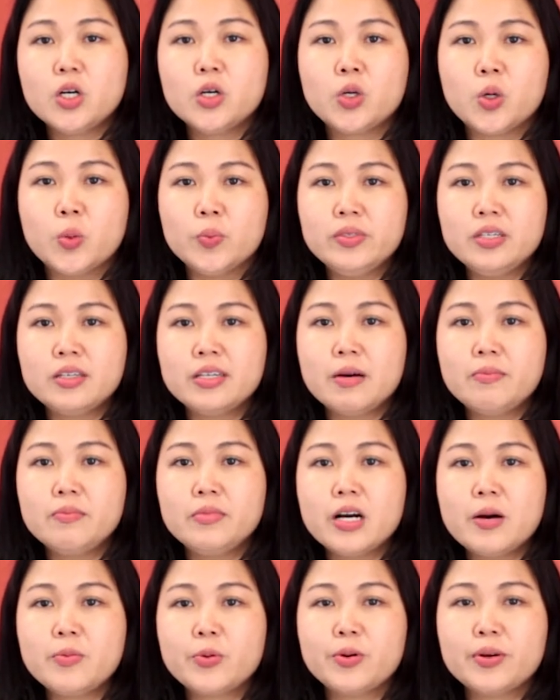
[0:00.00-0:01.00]
cũng như đóng
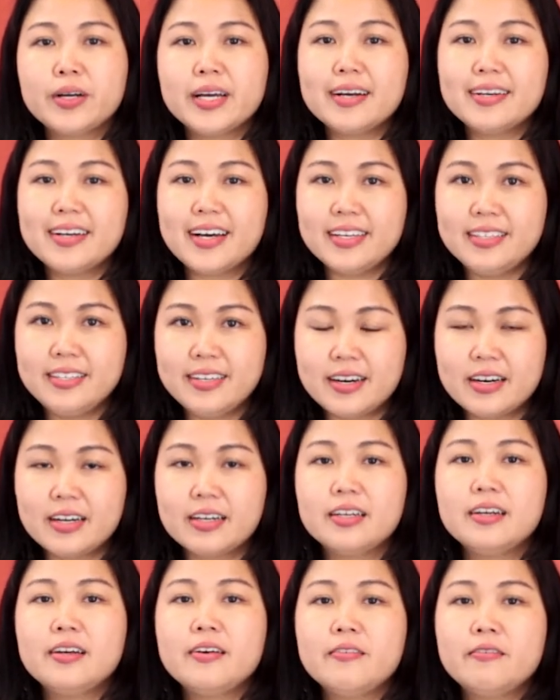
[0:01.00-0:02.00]
góp của các cá nhân
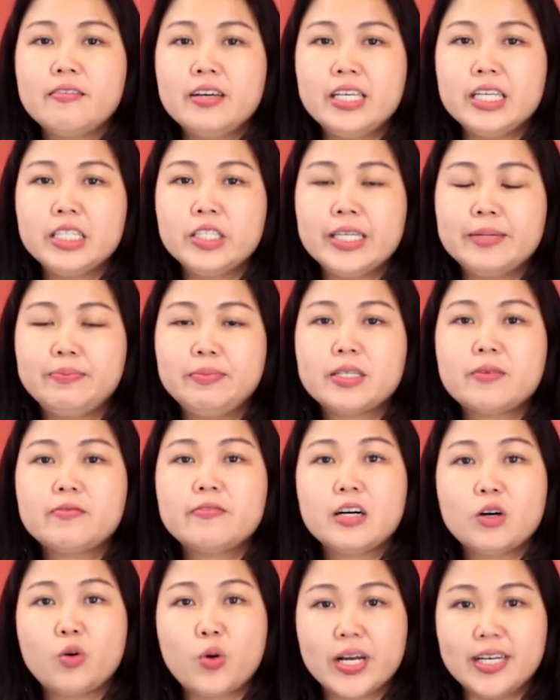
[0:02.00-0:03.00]
và doanh nghiệp trong
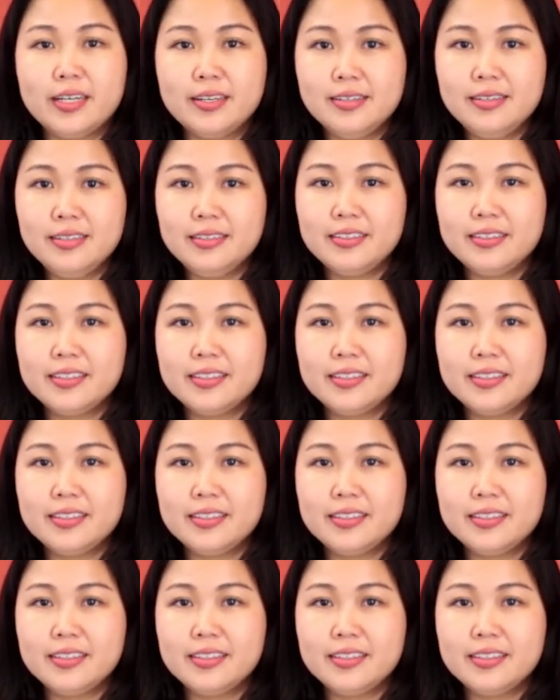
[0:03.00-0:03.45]
và ngoài nước.